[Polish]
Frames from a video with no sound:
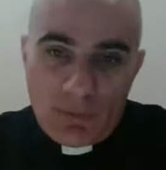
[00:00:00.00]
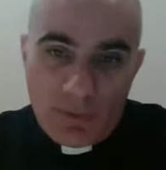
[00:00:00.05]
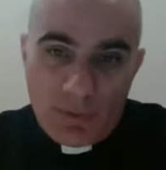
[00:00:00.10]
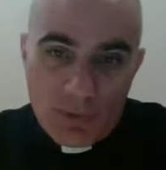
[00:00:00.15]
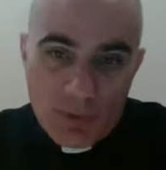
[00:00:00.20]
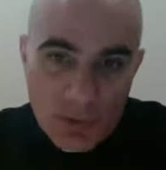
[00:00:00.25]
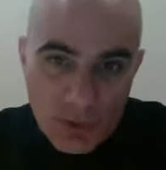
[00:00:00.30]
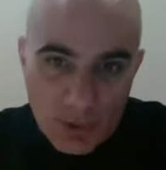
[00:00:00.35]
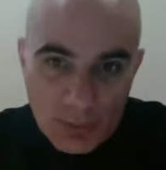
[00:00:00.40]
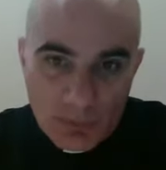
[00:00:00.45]

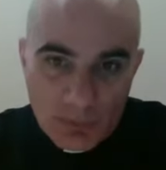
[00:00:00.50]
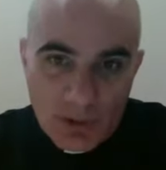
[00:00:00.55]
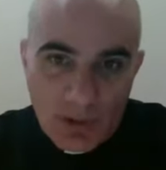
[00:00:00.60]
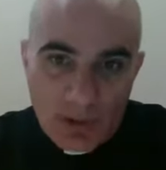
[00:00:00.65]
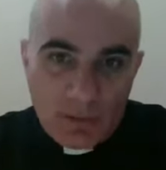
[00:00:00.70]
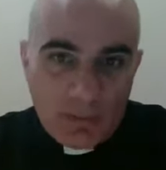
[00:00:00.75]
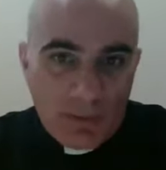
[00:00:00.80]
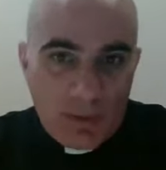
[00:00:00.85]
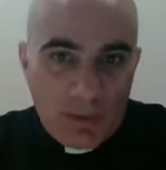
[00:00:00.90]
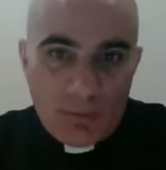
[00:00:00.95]
Więc są te
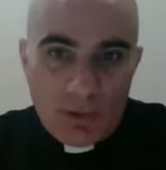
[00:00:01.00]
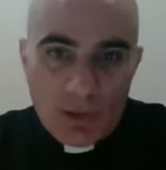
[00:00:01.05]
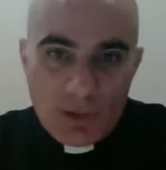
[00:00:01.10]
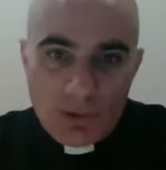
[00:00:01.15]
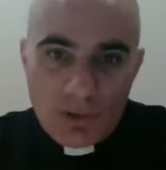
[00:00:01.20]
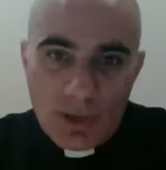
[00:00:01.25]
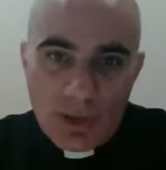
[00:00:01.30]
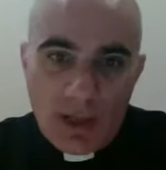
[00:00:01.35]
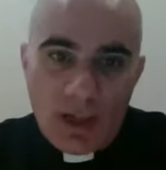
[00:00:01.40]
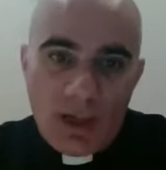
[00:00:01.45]
dwa
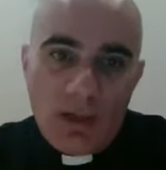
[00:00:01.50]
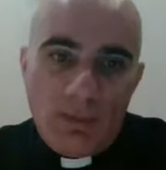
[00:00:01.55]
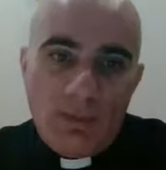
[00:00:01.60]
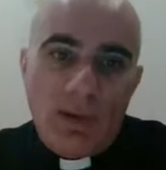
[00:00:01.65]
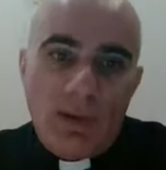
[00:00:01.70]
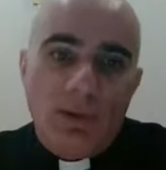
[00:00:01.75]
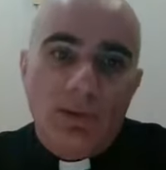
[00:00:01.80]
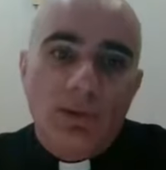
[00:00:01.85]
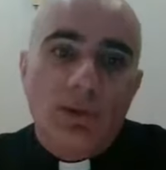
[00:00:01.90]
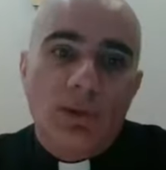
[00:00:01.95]
właśnie
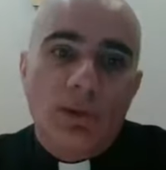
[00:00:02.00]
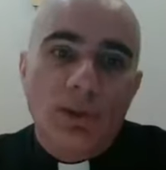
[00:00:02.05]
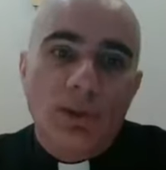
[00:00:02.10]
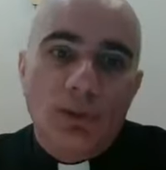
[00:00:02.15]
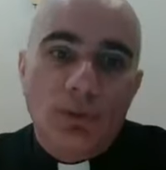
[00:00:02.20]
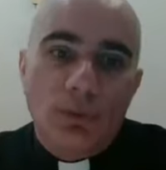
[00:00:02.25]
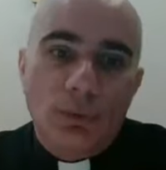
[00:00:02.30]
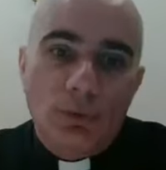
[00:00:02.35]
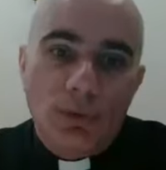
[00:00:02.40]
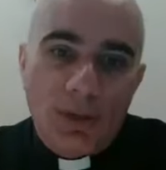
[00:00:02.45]
elementy.
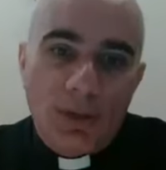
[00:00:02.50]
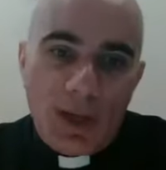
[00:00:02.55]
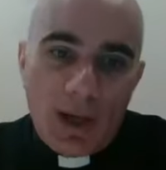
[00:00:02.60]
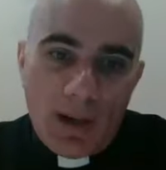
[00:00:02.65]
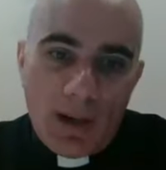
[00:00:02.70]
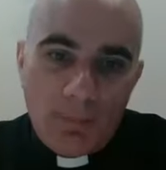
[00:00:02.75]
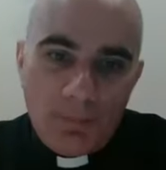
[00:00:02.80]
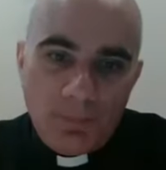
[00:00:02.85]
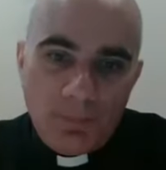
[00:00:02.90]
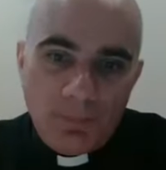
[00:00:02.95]
Liturgia